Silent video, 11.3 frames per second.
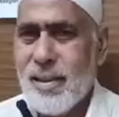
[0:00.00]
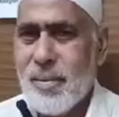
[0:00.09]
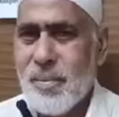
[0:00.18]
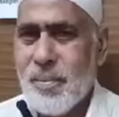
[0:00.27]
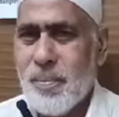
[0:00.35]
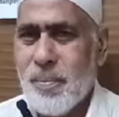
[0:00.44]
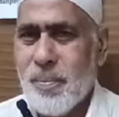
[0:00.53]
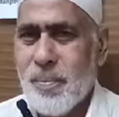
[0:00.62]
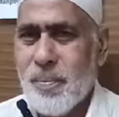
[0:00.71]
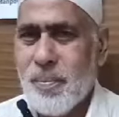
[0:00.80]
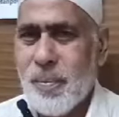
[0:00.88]
क्या नाम है
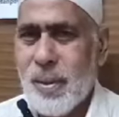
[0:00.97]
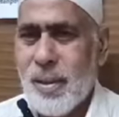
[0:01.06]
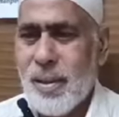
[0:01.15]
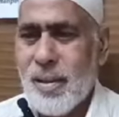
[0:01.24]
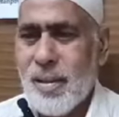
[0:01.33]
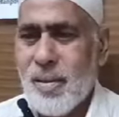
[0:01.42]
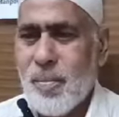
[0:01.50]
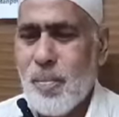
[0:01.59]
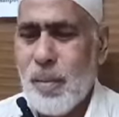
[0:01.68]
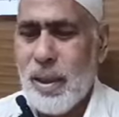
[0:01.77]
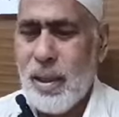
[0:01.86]
आपका
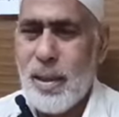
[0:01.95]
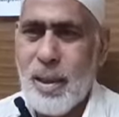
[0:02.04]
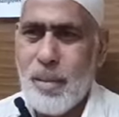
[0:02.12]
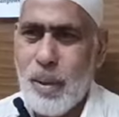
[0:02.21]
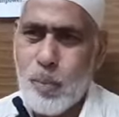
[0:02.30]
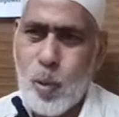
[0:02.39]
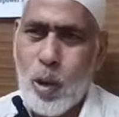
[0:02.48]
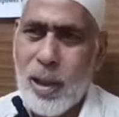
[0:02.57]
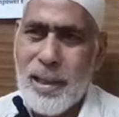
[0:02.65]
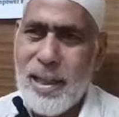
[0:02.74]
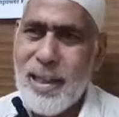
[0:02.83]
मेरा नाम अब्दुल
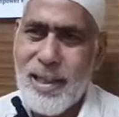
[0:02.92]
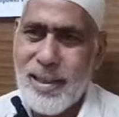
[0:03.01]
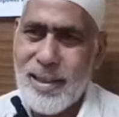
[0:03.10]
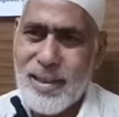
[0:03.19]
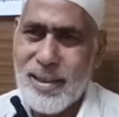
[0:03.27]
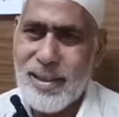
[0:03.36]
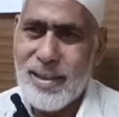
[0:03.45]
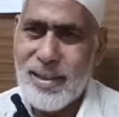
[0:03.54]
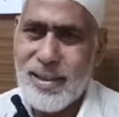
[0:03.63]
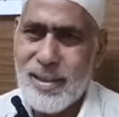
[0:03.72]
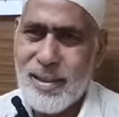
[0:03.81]
गनी है
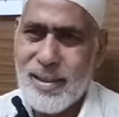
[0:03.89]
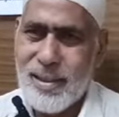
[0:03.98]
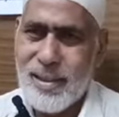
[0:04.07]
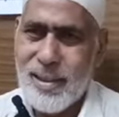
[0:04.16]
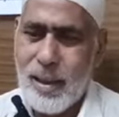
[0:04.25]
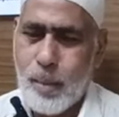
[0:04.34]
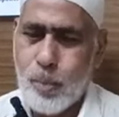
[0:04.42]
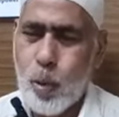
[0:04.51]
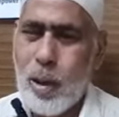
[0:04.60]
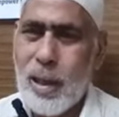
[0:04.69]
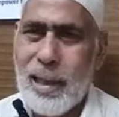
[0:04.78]
अब्दुल
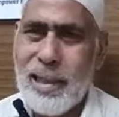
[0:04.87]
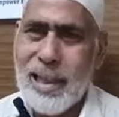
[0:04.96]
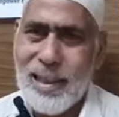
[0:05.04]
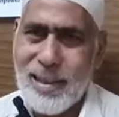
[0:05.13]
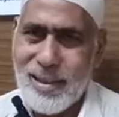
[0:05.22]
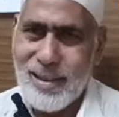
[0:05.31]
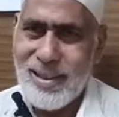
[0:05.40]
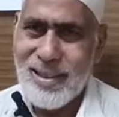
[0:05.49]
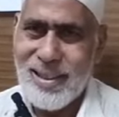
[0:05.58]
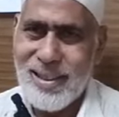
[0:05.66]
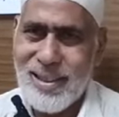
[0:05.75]
अब्दुल गनी
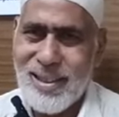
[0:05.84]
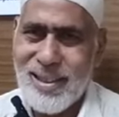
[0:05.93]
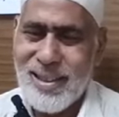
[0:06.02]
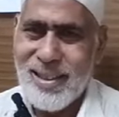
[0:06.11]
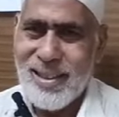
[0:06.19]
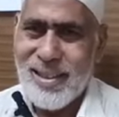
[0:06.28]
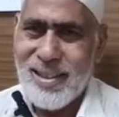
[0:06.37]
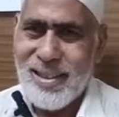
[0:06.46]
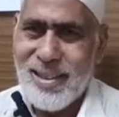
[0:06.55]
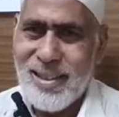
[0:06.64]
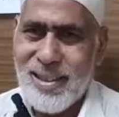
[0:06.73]
गनी
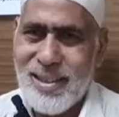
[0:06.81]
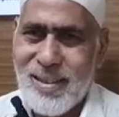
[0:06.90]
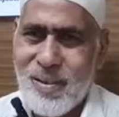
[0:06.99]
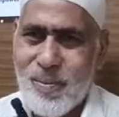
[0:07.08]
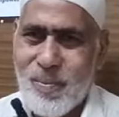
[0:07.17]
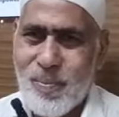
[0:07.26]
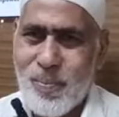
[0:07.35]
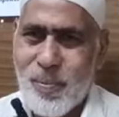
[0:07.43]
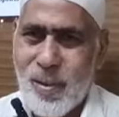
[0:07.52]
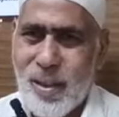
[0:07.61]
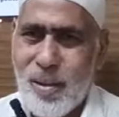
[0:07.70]
कहाँ से हैं
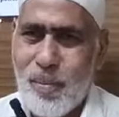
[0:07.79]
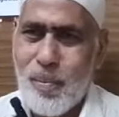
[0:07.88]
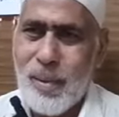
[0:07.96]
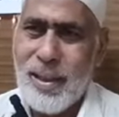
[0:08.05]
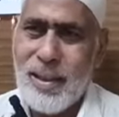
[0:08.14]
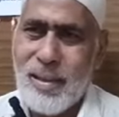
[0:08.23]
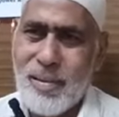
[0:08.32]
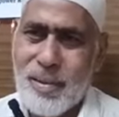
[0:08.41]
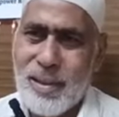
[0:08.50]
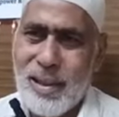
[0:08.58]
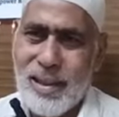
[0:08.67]
आप मैं
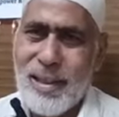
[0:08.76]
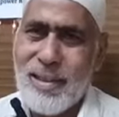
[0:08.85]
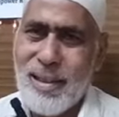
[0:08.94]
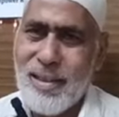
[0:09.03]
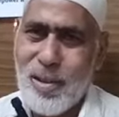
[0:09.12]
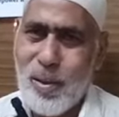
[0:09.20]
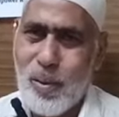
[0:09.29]
कर्नाटक से